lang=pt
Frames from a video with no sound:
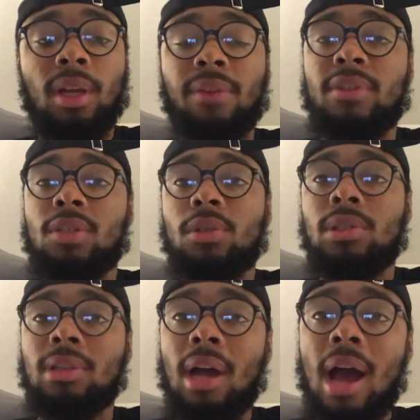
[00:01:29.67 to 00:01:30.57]

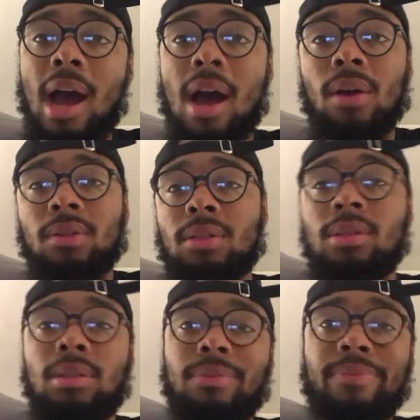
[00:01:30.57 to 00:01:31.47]
revisões de carros
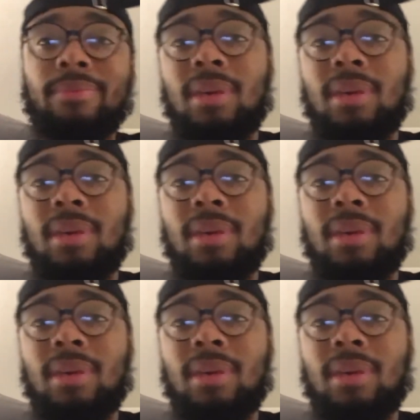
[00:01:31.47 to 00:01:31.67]
e